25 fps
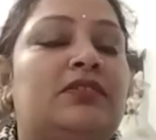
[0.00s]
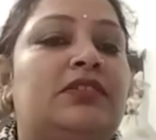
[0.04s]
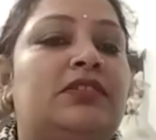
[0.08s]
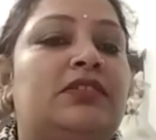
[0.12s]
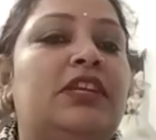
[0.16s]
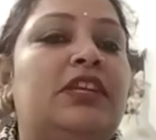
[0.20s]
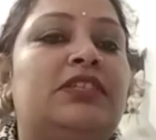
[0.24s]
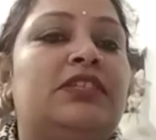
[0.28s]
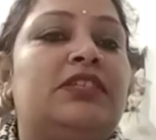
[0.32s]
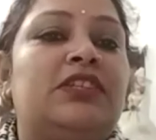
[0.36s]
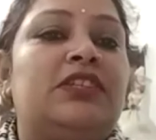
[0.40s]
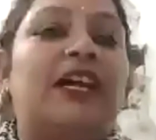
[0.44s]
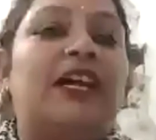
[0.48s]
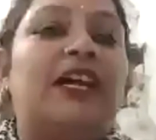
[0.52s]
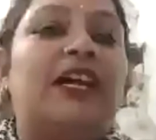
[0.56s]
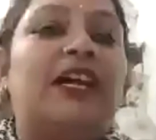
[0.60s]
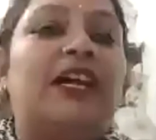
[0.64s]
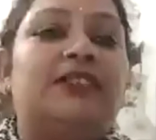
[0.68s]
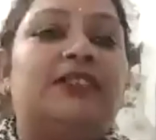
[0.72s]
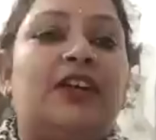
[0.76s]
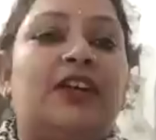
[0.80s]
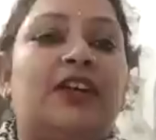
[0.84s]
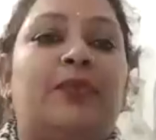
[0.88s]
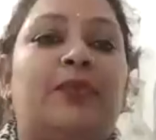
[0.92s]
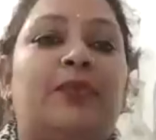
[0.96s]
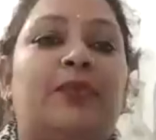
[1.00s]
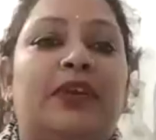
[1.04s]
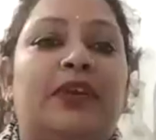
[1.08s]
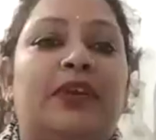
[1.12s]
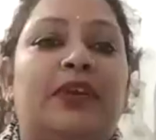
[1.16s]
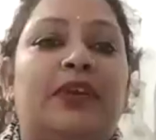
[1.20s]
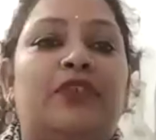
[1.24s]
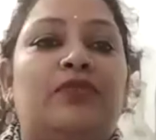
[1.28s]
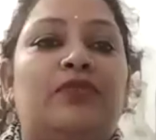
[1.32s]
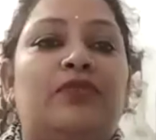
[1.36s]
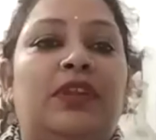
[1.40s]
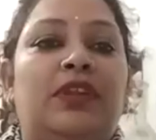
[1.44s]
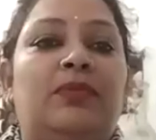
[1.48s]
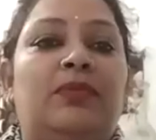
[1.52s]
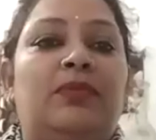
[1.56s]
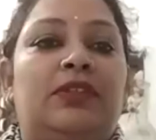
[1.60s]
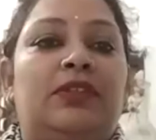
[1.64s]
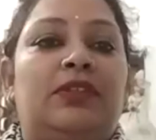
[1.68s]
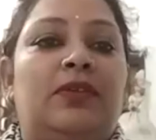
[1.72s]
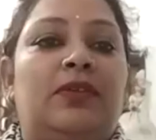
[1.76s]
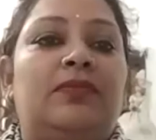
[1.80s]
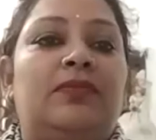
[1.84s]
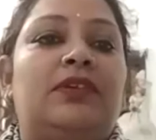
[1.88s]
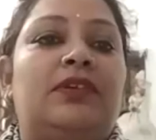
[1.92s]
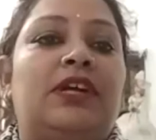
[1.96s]
तीस से चालीस हजार रुपये का उन्होंने
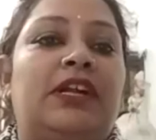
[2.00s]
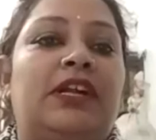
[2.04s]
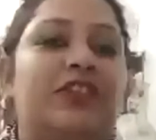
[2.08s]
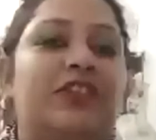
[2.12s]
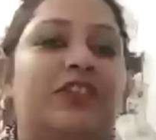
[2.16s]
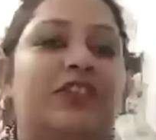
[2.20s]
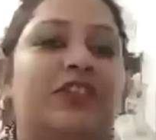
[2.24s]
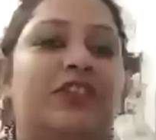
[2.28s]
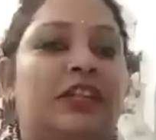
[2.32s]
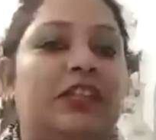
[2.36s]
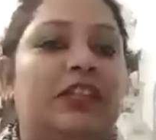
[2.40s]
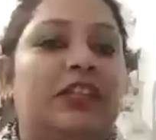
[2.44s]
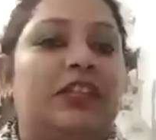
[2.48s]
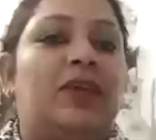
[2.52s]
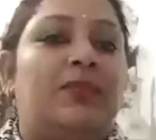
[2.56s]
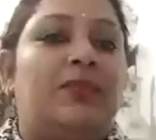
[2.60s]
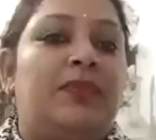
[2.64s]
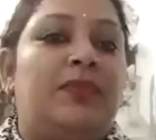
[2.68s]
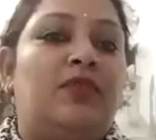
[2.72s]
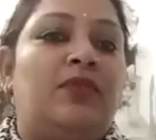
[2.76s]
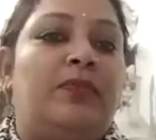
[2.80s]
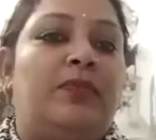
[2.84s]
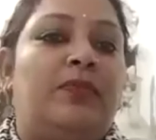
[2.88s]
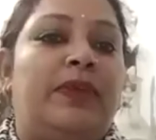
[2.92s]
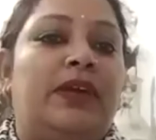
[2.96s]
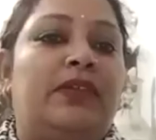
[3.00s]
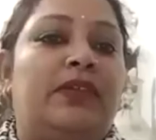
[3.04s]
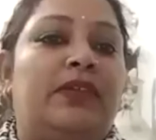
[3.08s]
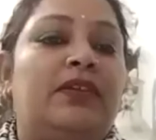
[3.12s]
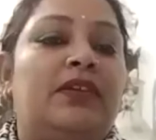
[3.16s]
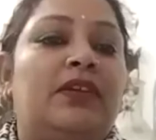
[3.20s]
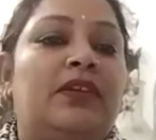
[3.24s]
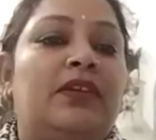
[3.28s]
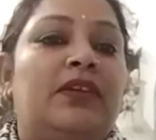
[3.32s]
मतलब खर्च कर दिया अपने ऊपर